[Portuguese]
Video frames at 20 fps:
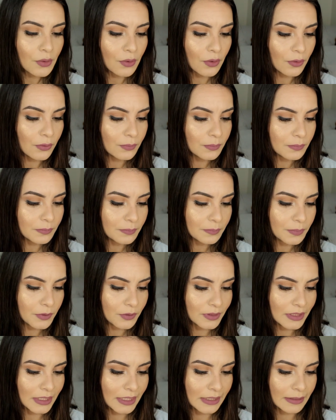com
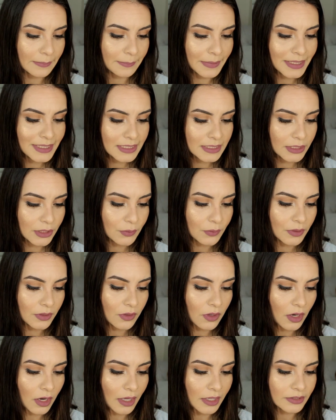proteína B5 e
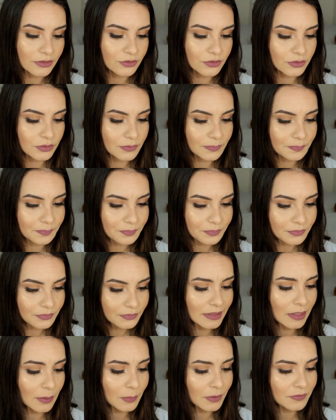colágeno,
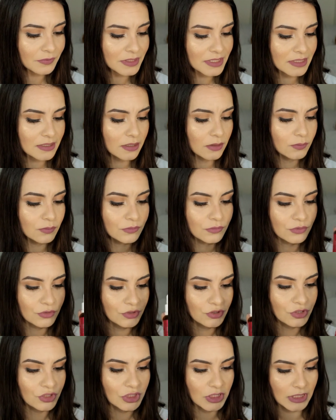e é uma versão
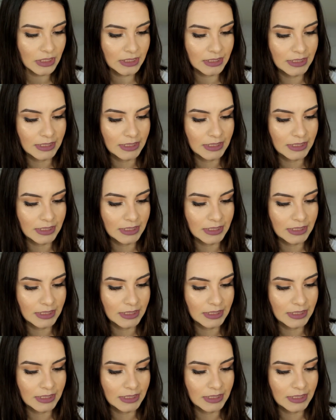dia.